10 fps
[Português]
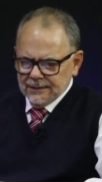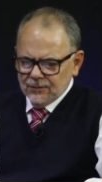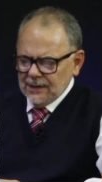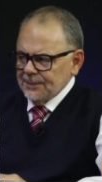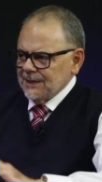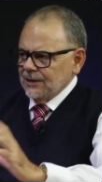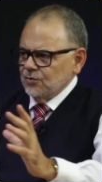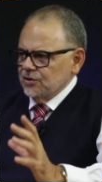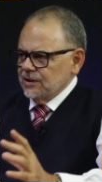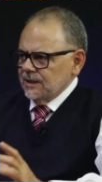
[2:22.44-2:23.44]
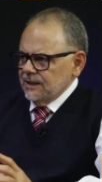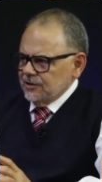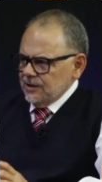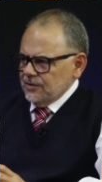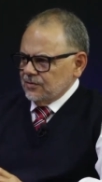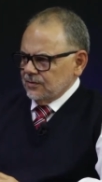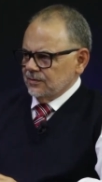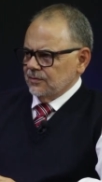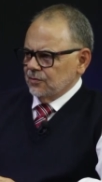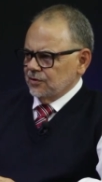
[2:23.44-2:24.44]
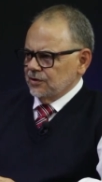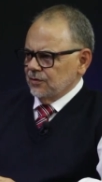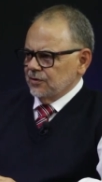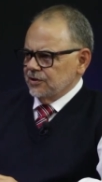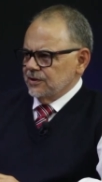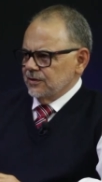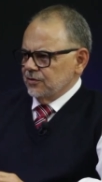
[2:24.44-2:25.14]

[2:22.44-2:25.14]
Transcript: um captador de cliente, é isso? Ou de, ou de,